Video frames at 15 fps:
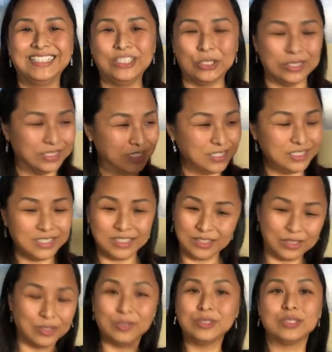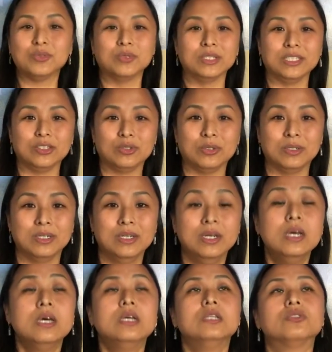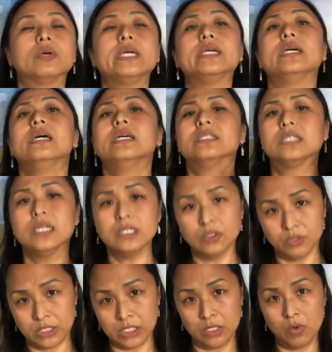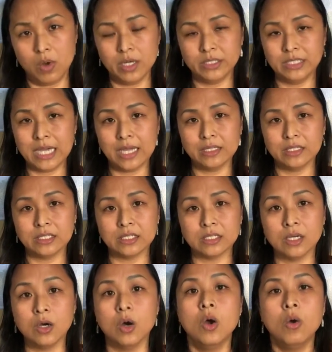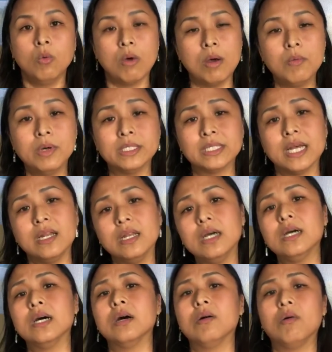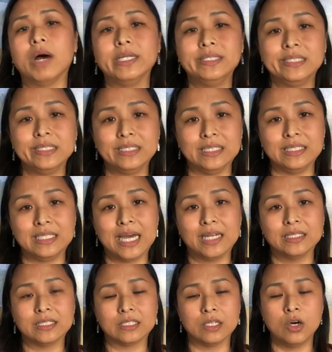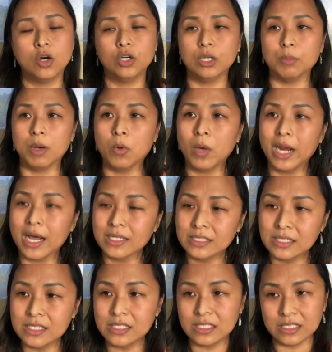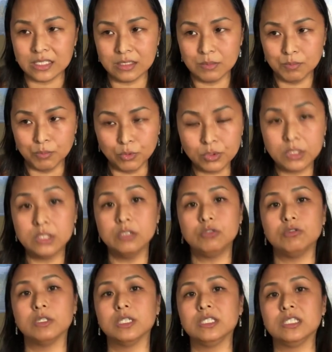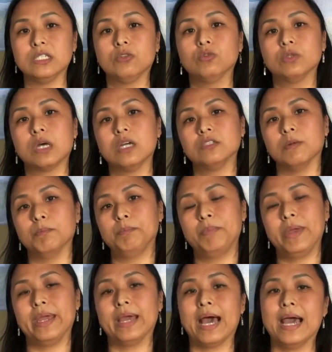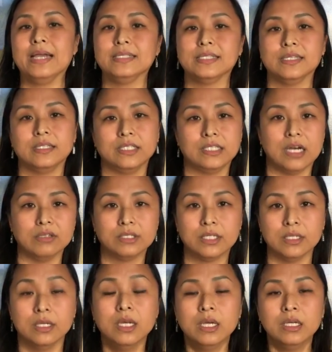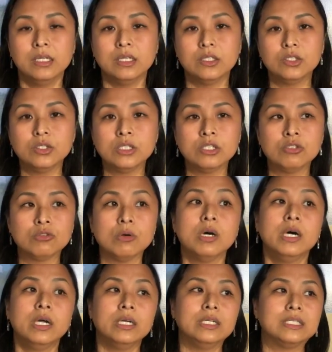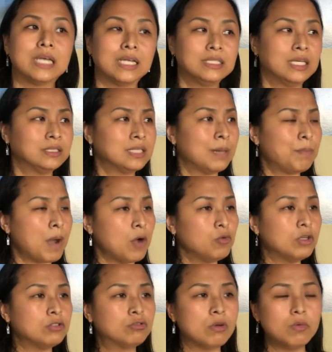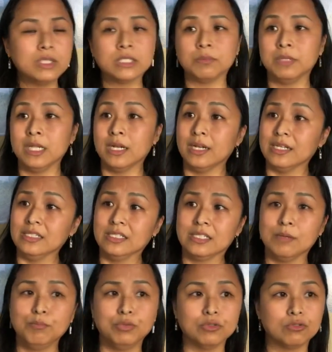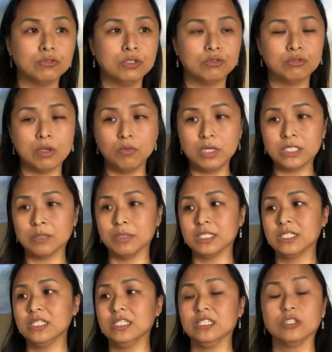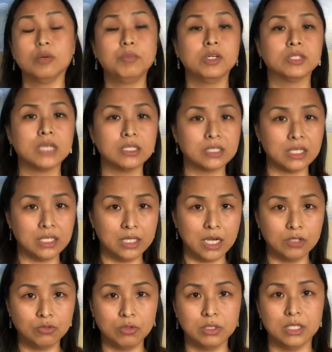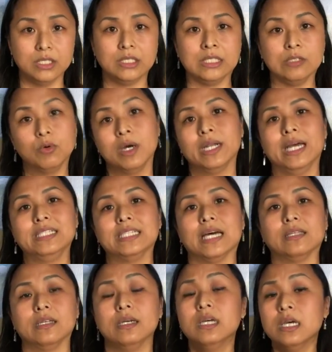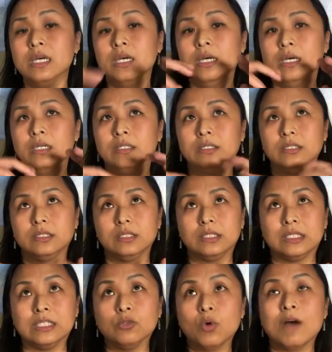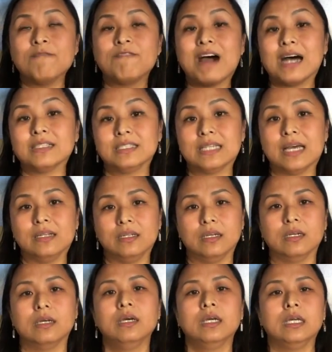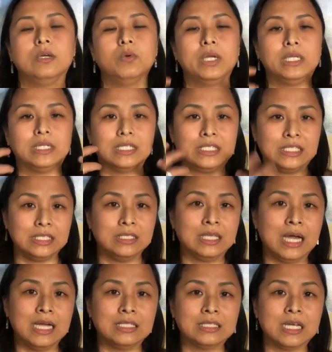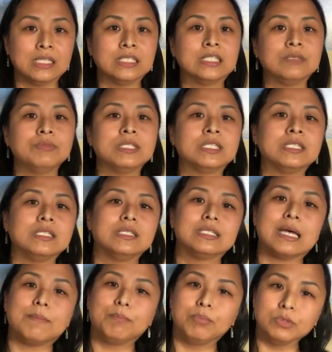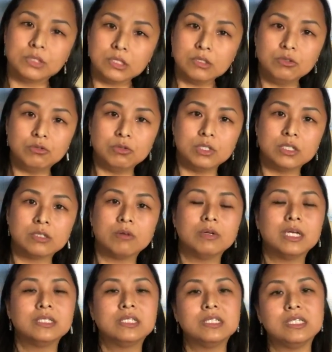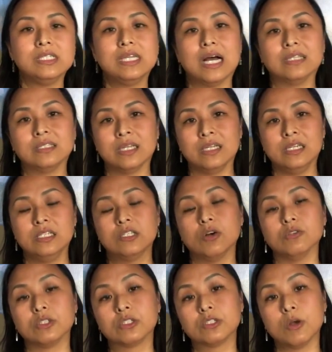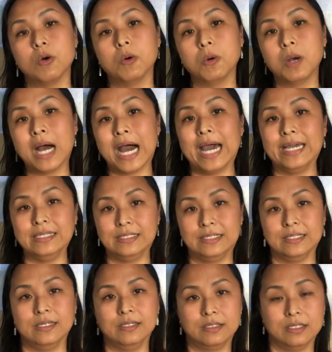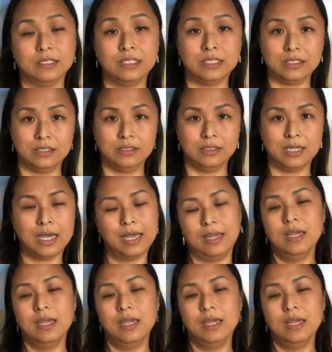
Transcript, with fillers: 全世界都是我的错，所以这种情况下的时候，往往在任何环境底下的时候，你们会让自己不自觉的进入到一种被害者的角色。也就是说，你常常在抱怨说，为什么你的人生不顺遂？为什么事情都没有造成你要做的情况来讲呢？情况发展呢？因为你的心态上是不是在不自觉中让自己养成一种受害者的心态，